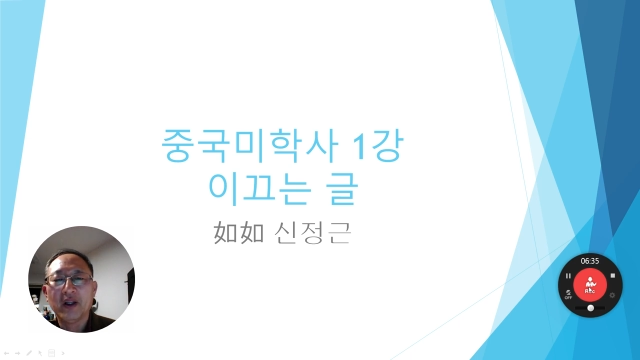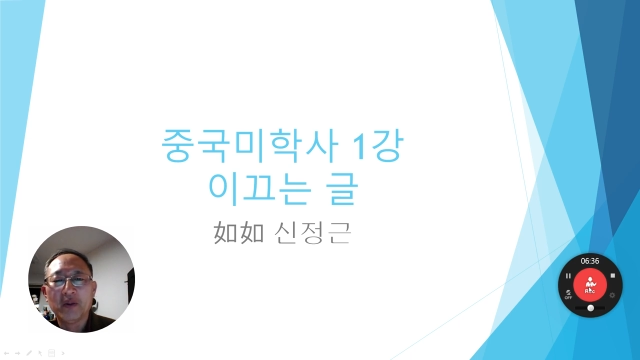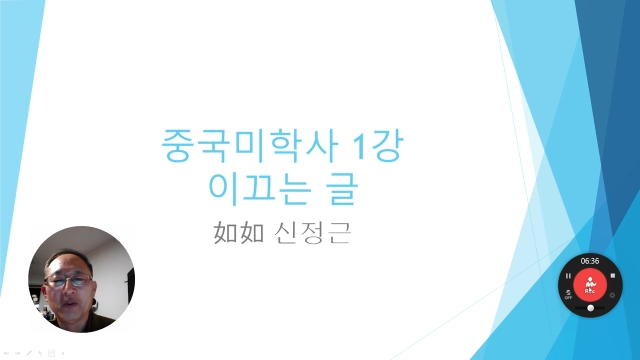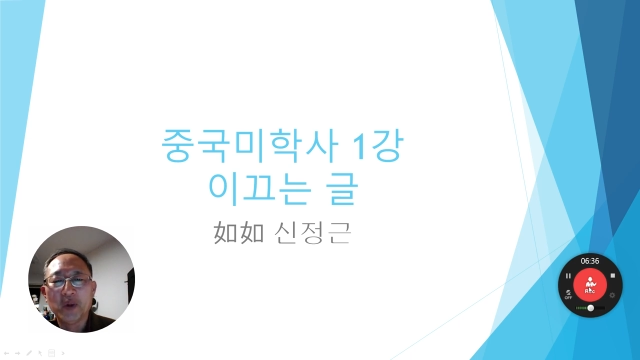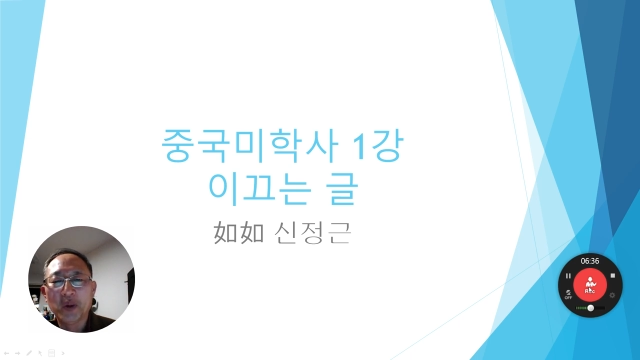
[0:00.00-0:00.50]

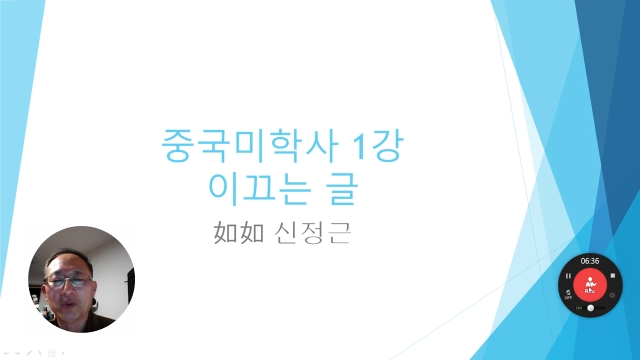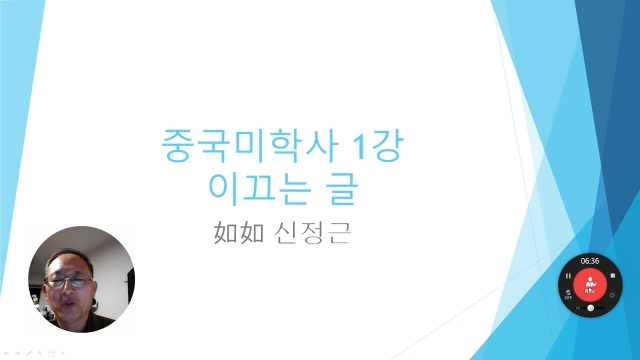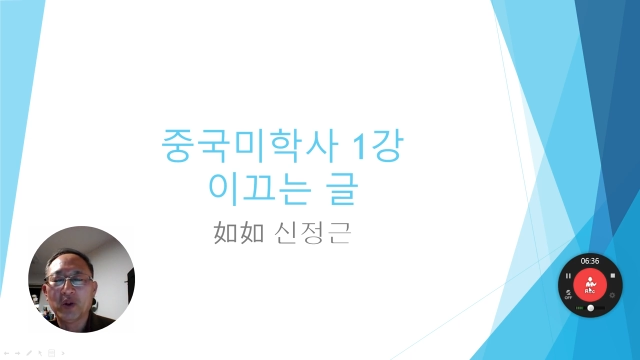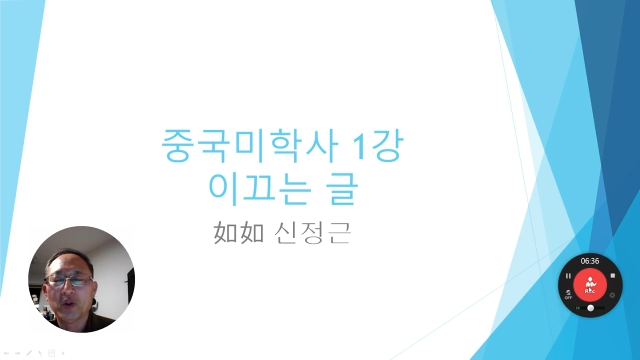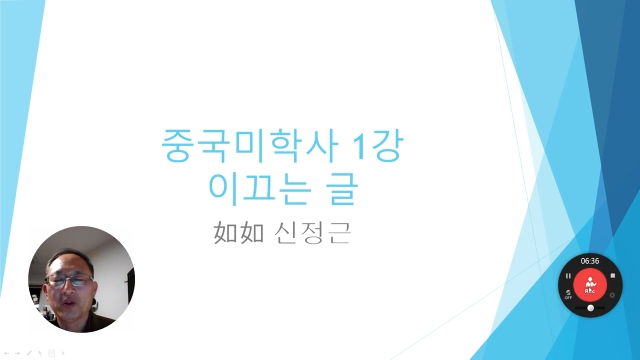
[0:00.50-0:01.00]
물론
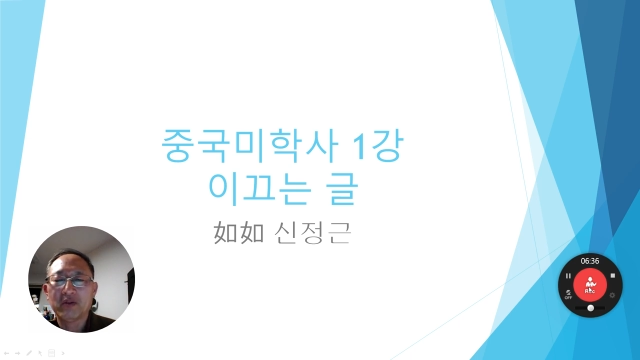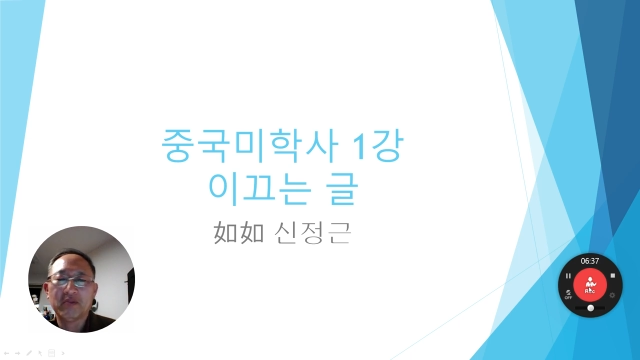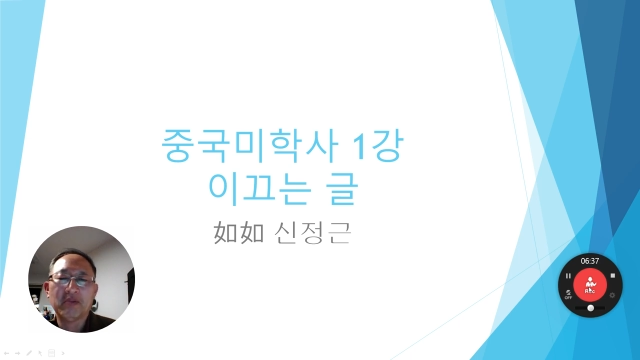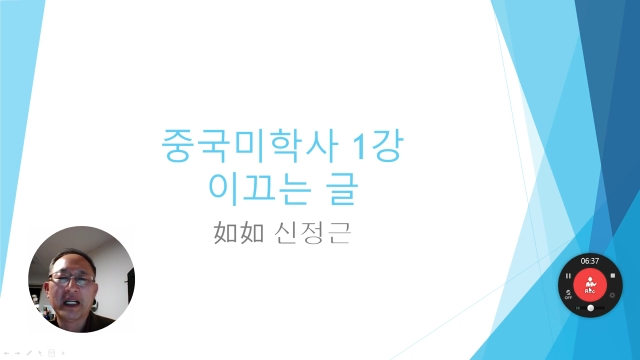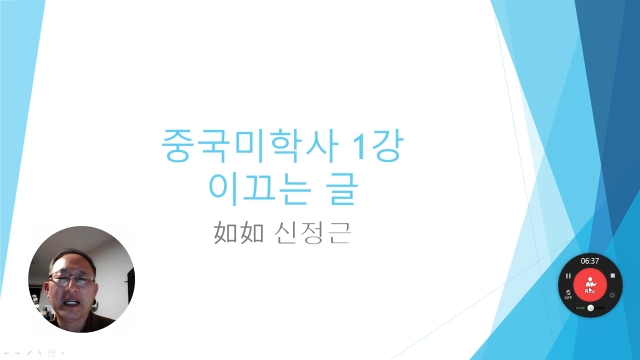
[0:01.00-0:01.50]
뭐
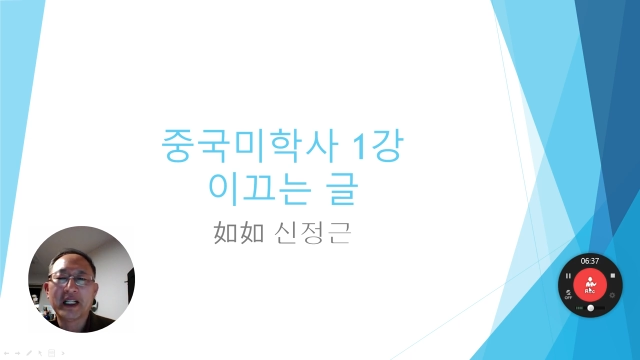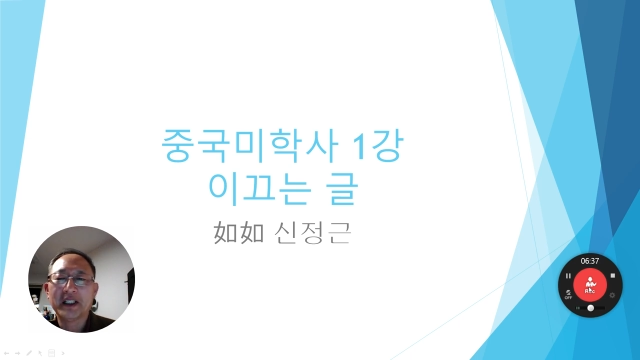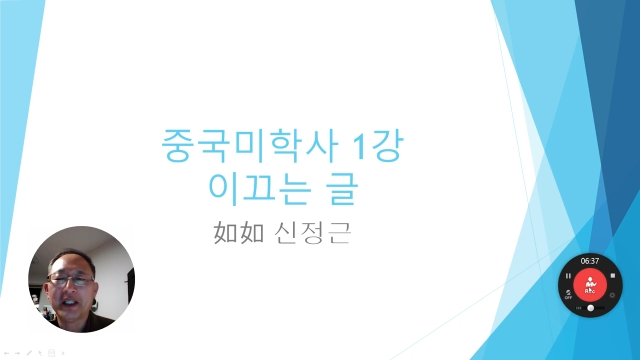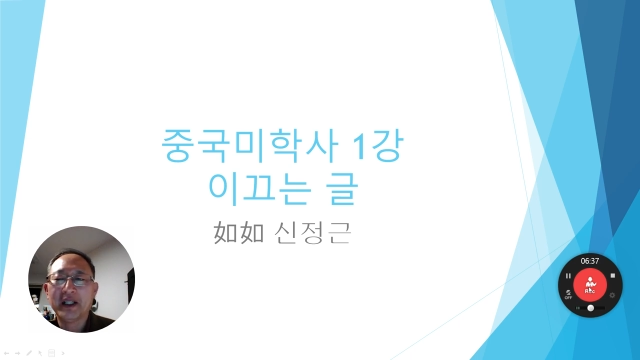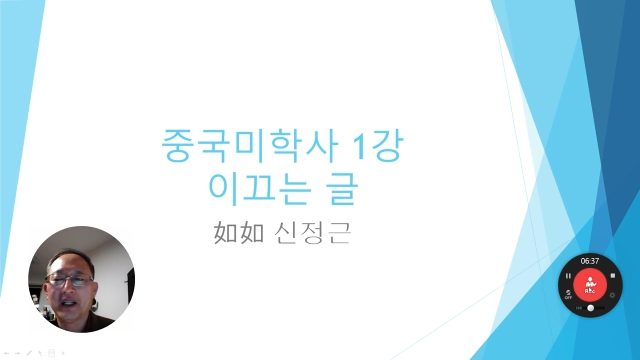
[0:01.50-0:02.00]

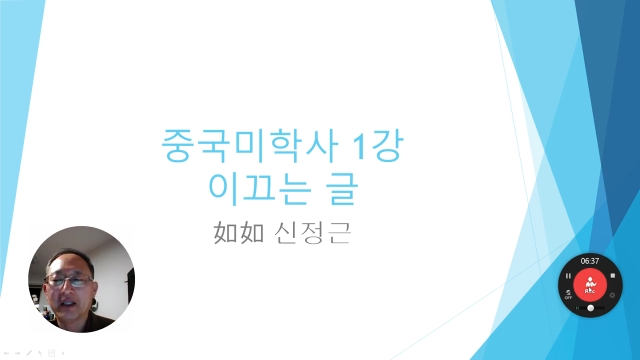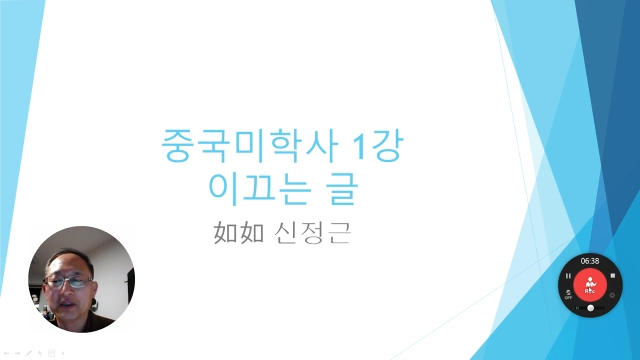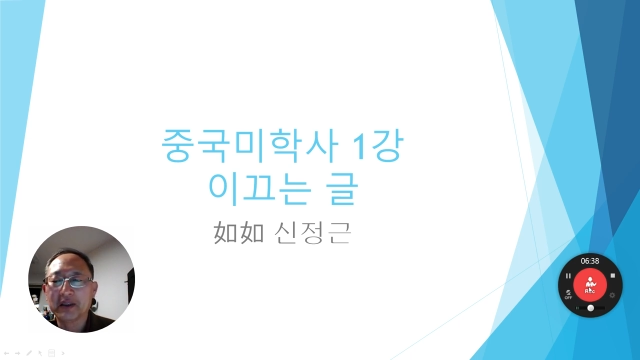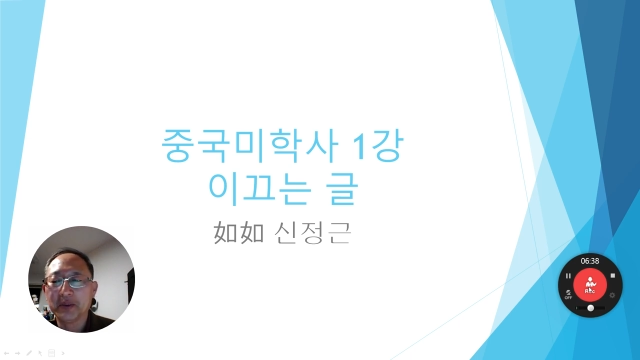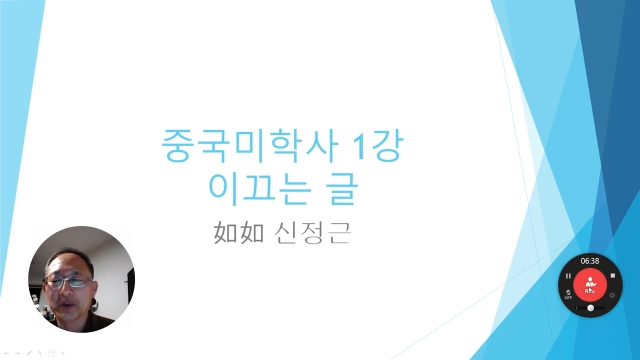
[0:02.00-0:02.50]
말하기가
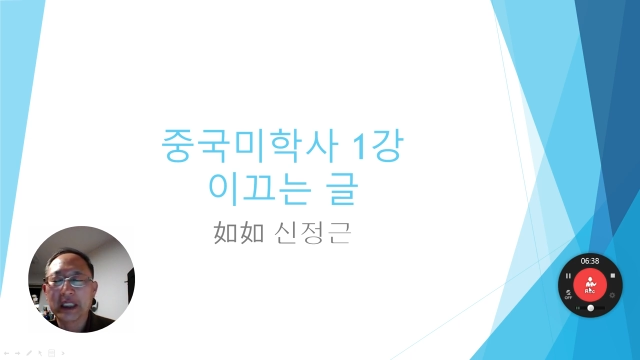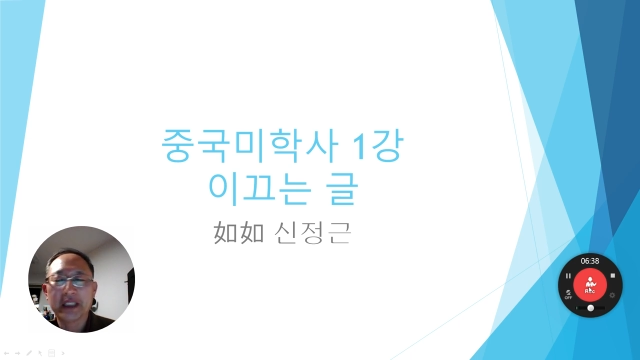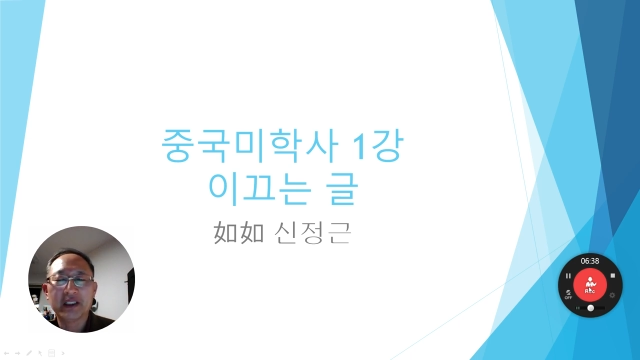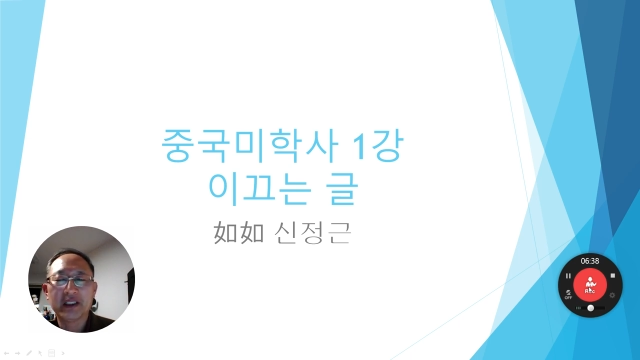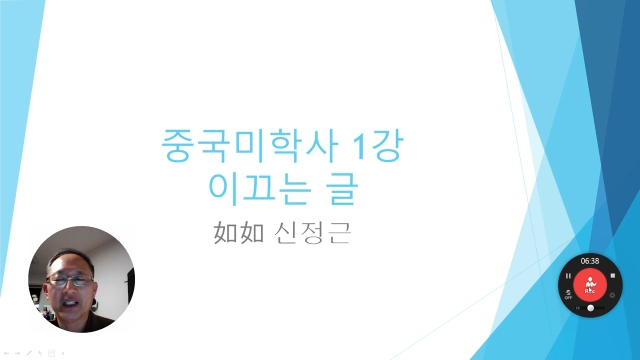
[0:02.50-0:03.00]

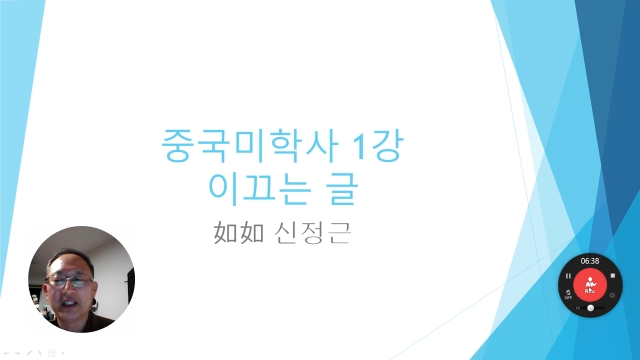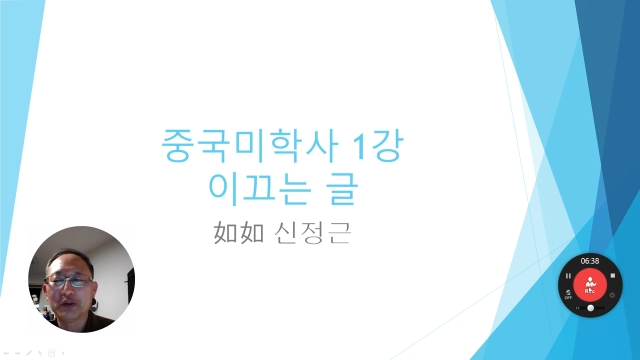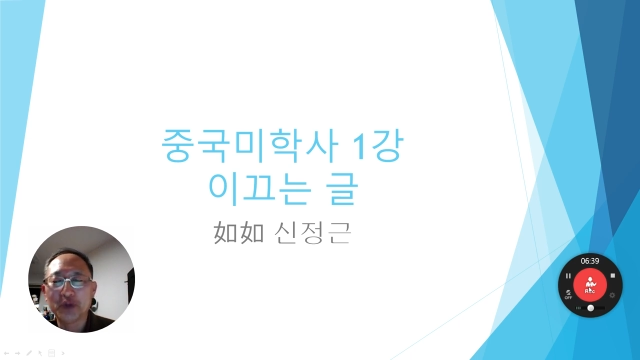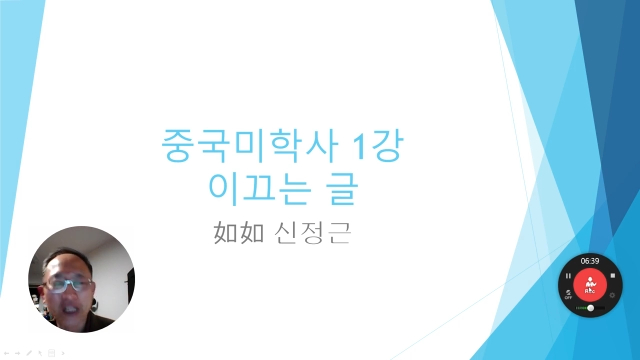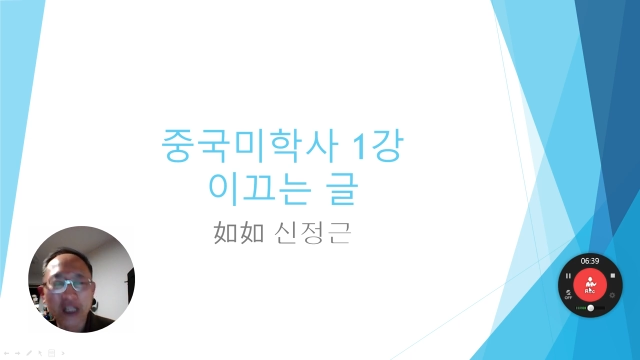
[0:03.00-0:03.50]
거북하거나
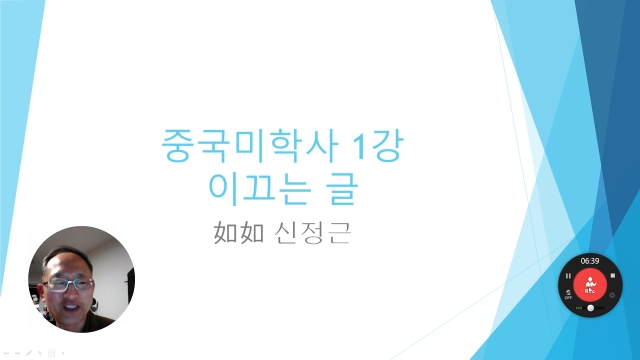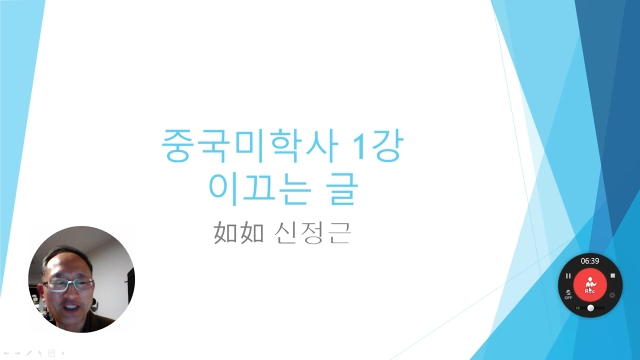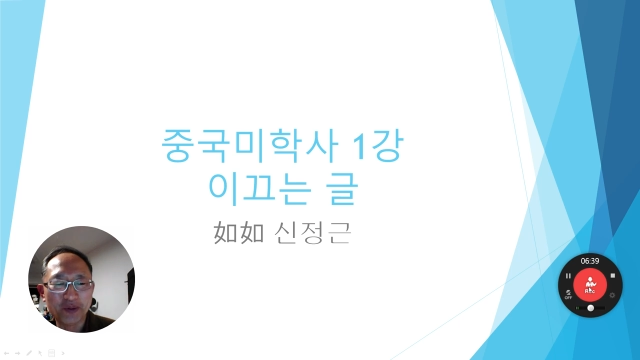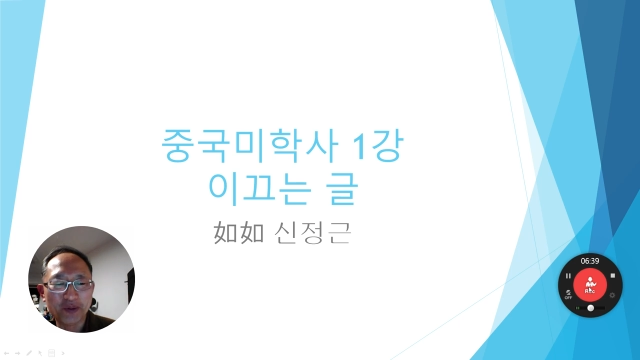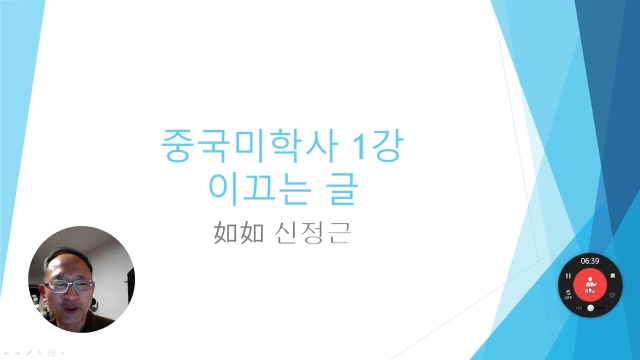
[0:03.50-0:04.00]
주저하시는
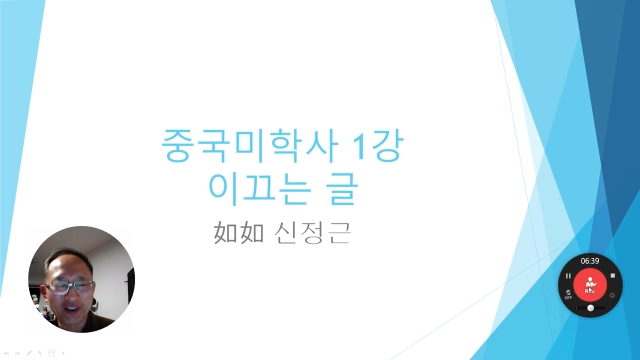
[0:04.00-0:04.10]
분은